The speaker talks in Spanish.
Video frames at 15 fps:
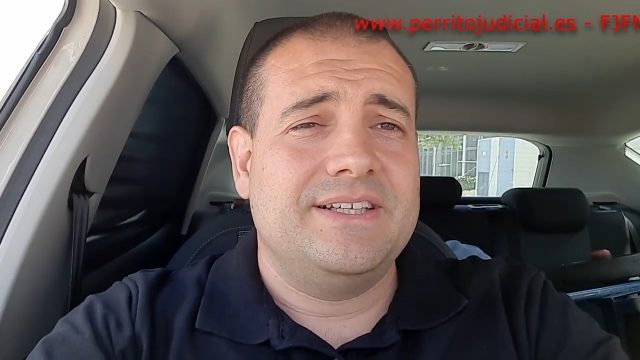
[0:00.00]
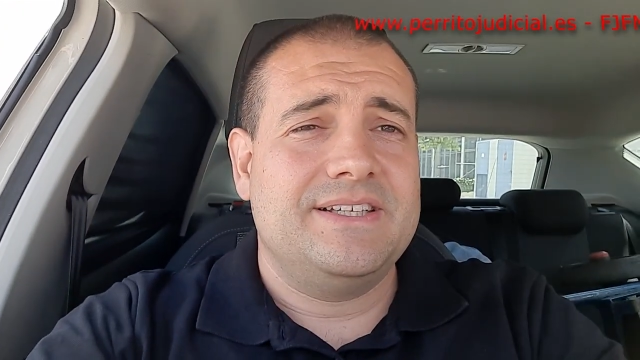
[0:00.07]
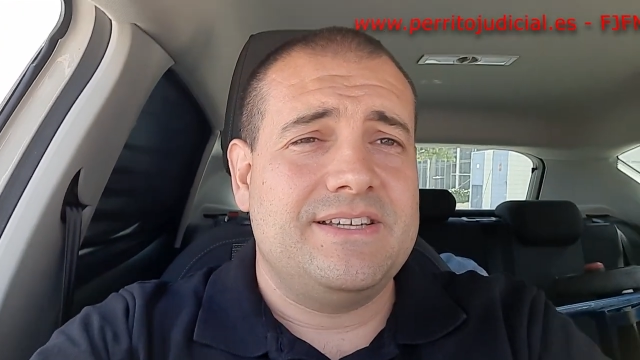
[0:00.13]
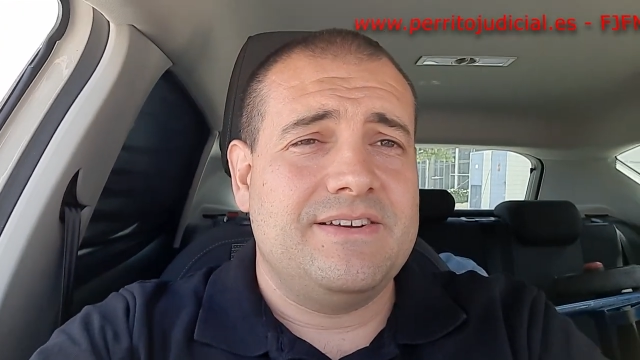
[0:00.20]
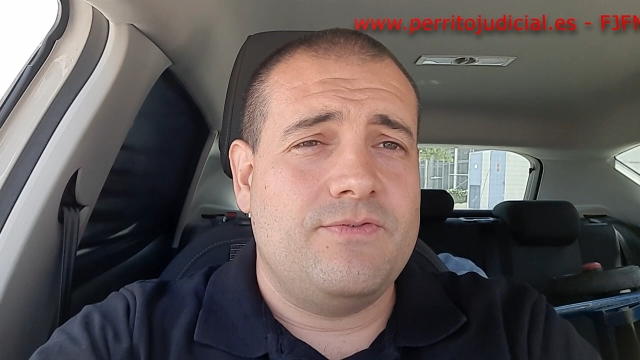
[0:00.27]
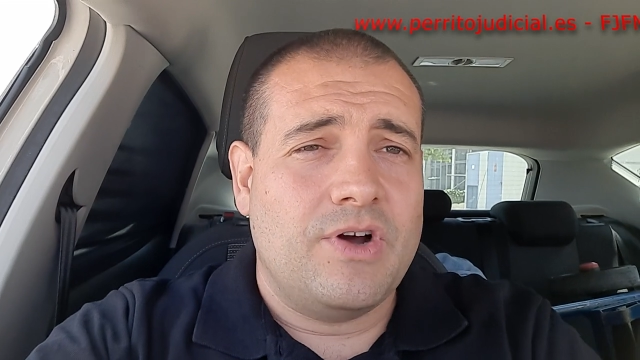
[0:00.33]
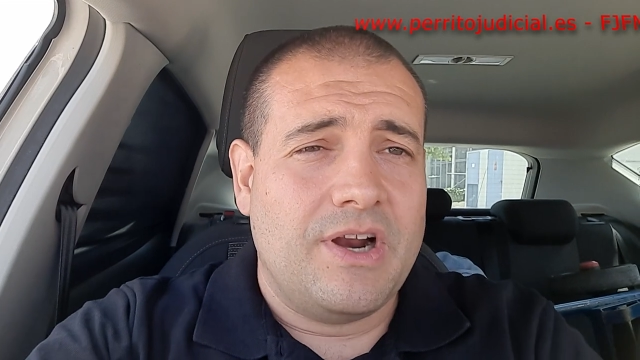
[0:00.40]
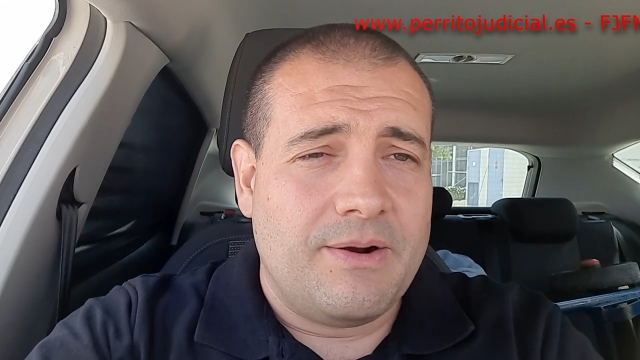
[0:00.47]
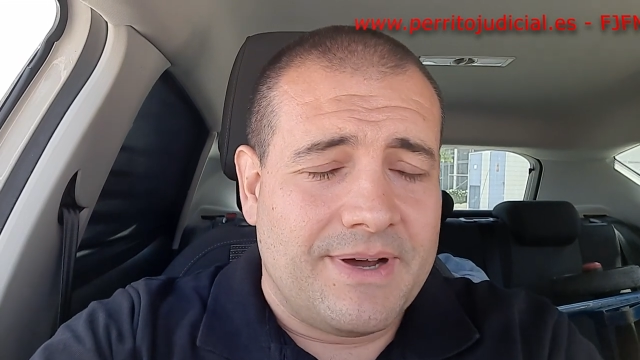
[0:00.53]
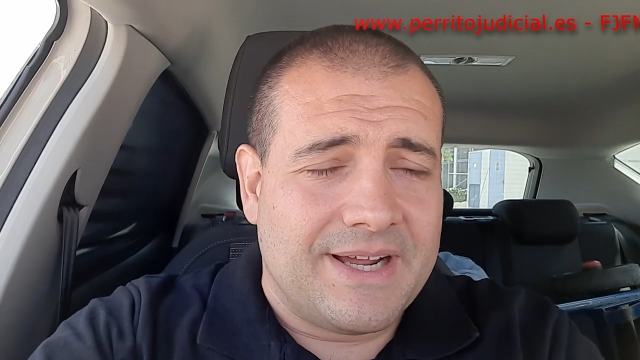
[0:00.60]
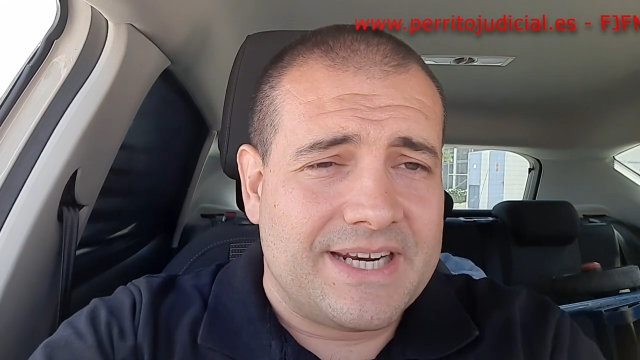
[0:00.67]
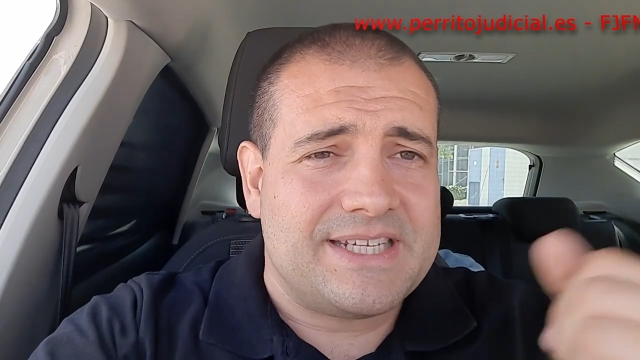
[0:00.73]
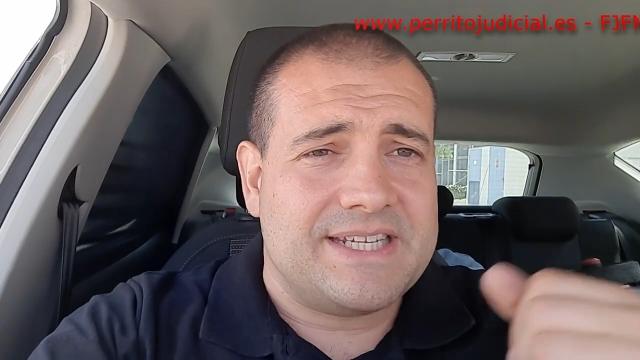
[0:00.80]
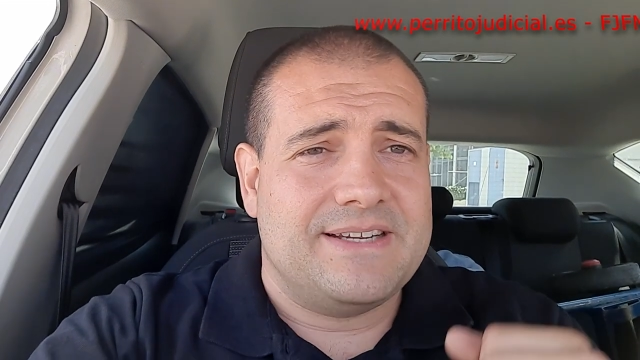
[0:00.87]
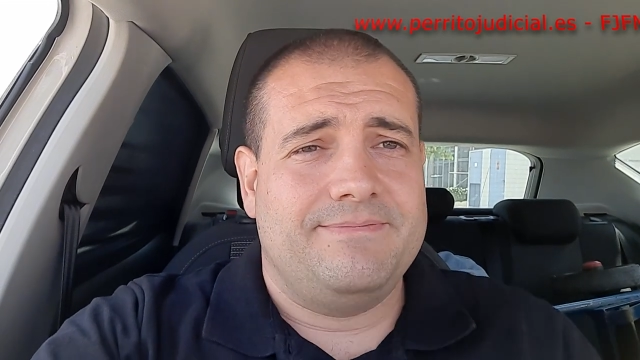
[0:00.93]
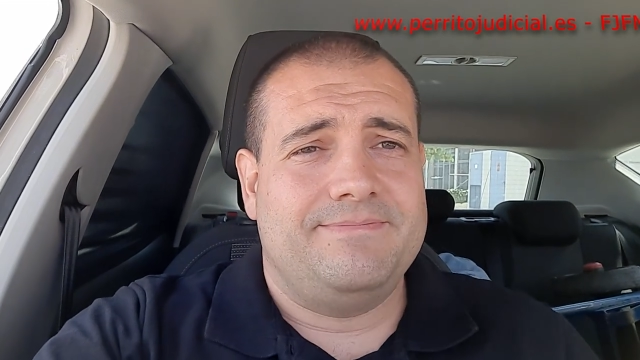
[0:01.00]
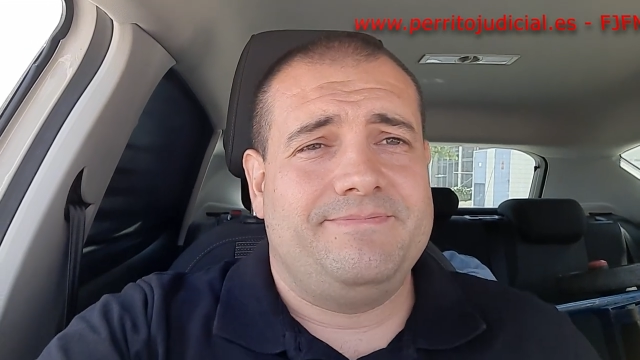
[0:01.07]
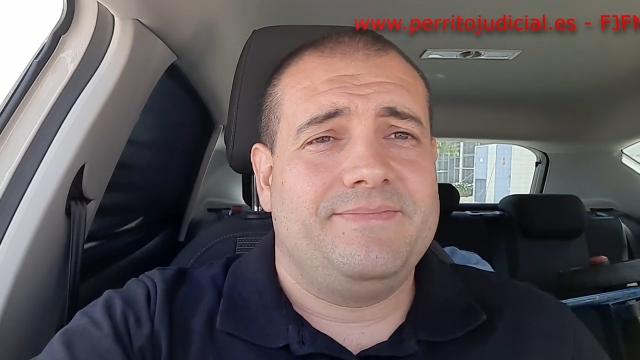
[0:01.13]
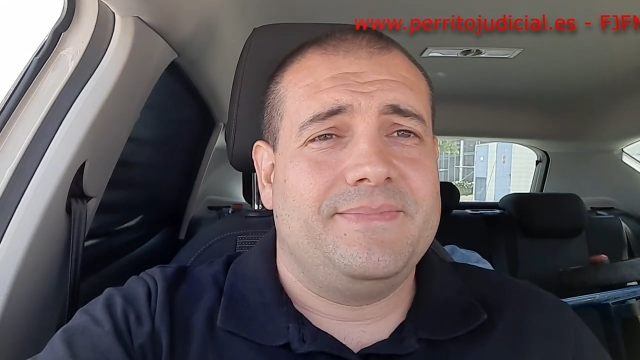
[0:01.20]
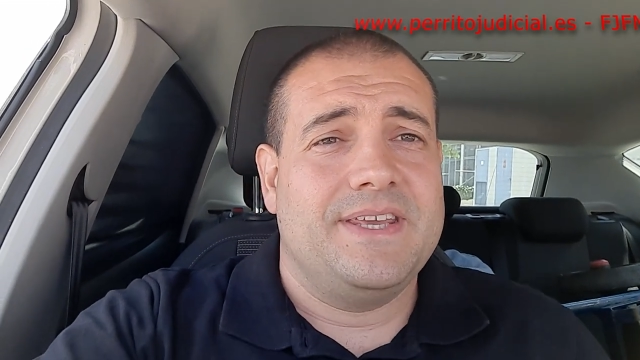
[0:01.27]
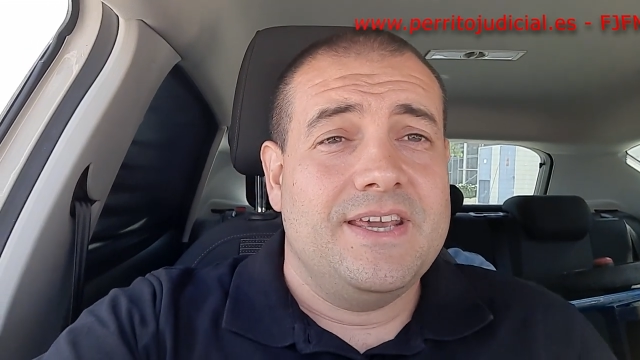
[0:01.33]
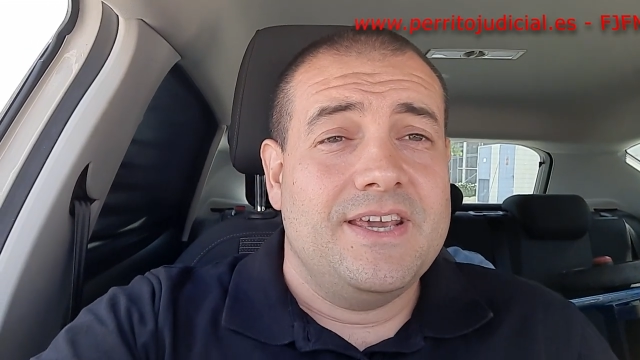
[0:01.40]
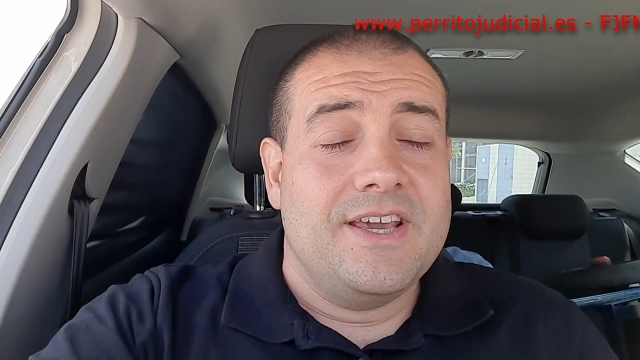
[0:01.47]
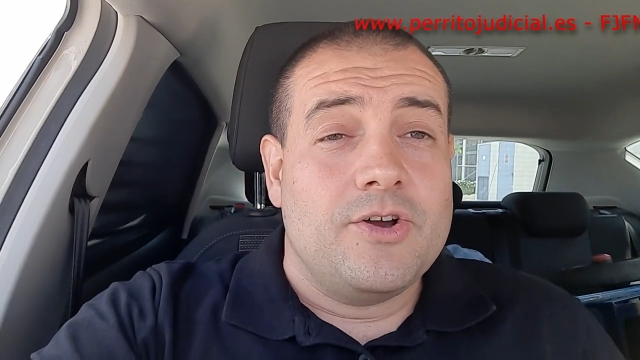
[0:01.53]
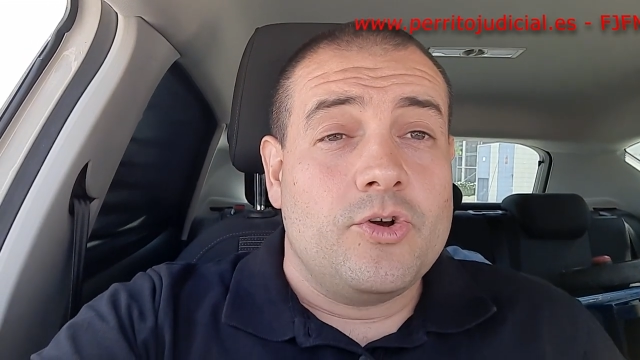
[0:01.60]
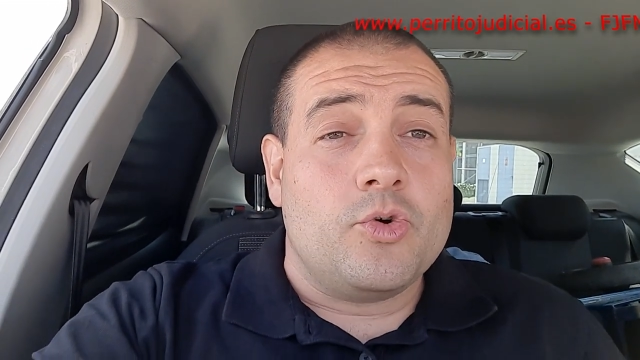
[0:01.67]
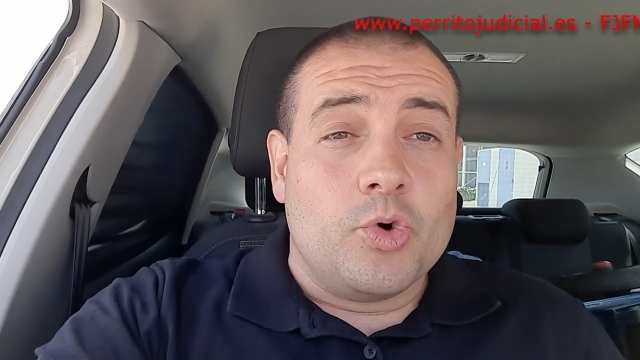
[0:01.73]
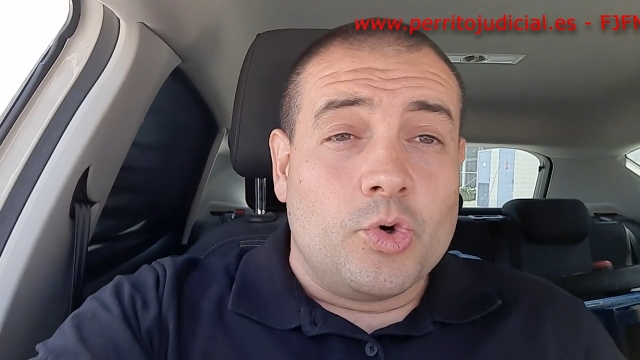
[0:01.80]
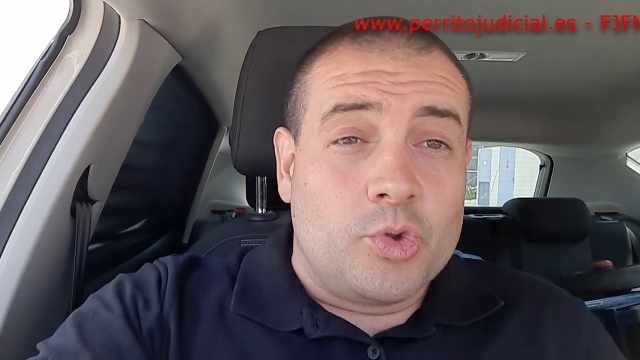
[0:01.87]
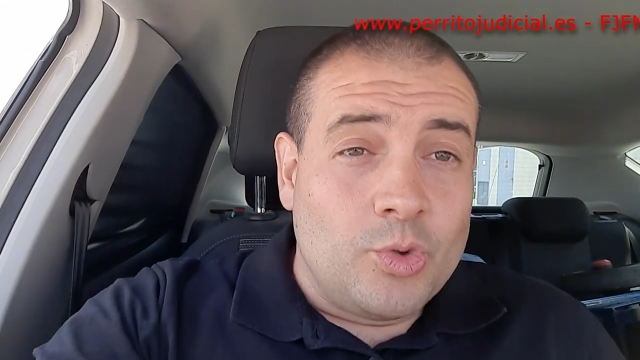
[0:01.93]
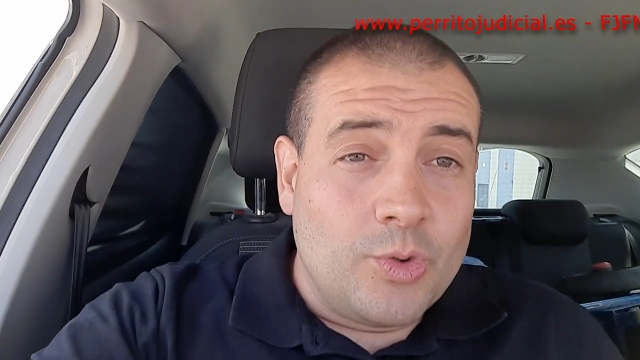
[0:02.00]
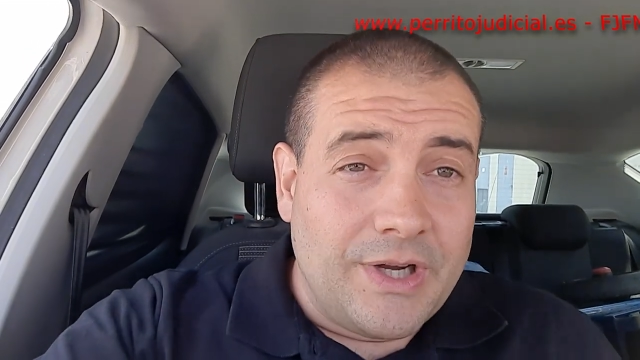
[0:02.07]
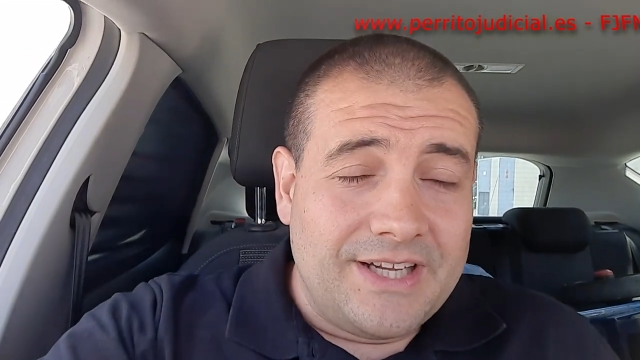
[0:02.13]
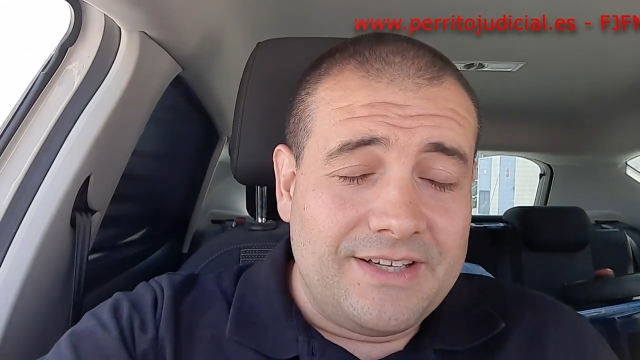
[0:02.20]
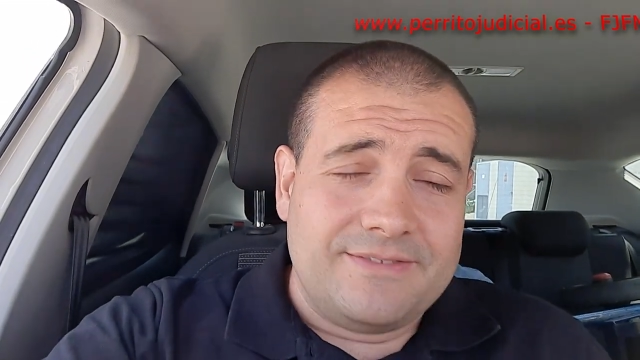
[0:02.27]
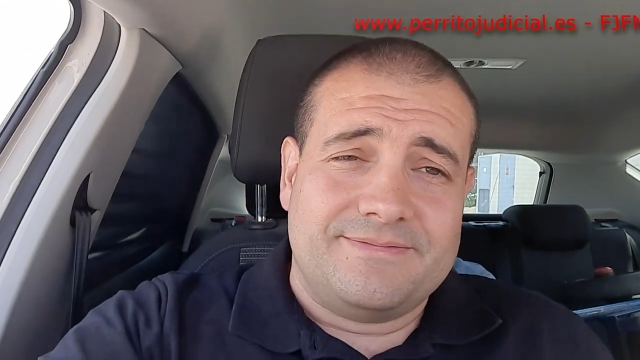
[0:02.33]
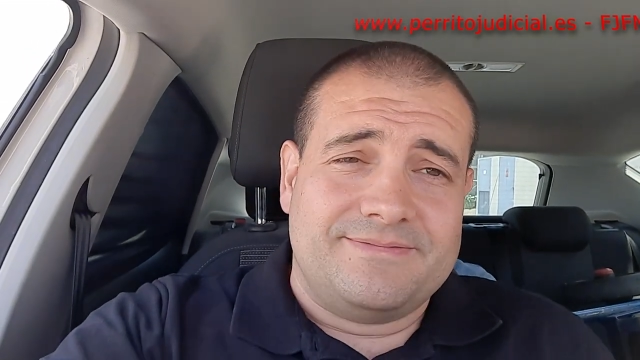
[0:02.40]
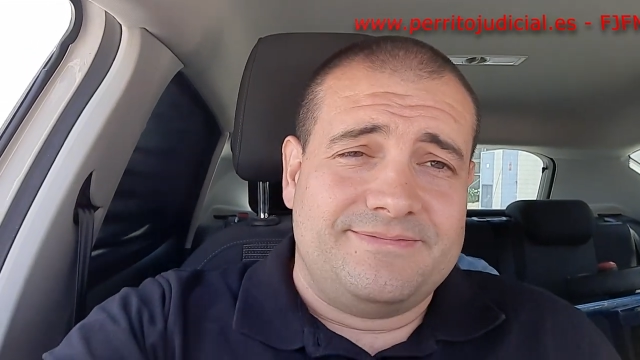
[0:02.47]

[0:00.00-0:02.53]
Se fue al Barça. Courtois,